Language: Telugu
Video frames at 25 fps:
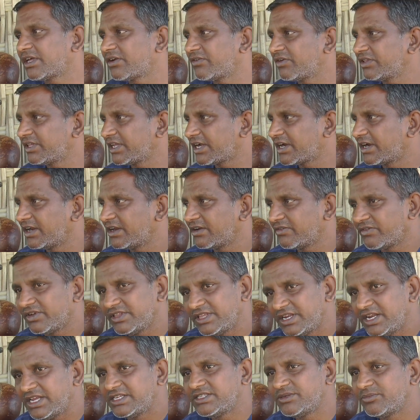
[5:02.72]
తర్వాత ఎక్కడన్నా
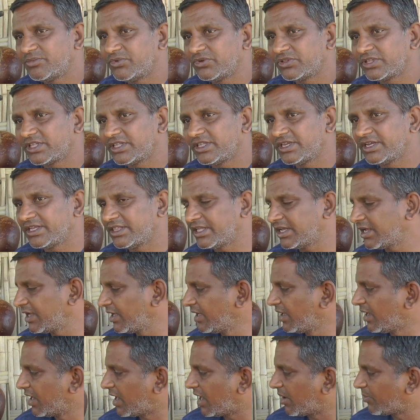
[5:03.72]
వదిలేసిపోతుంది కదా
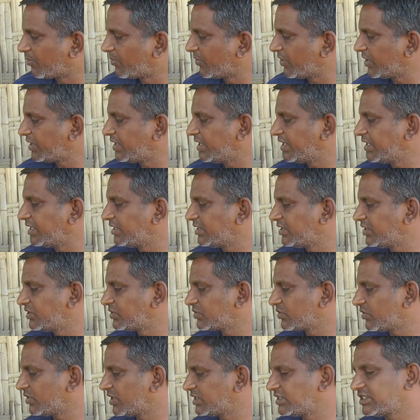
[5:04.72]
అప్పుడే దీన్ని
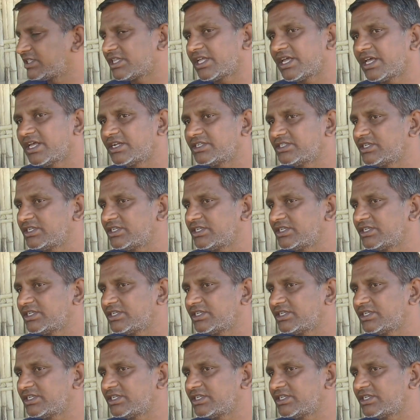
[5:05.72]
తీసుకొని వచ్చి తయారు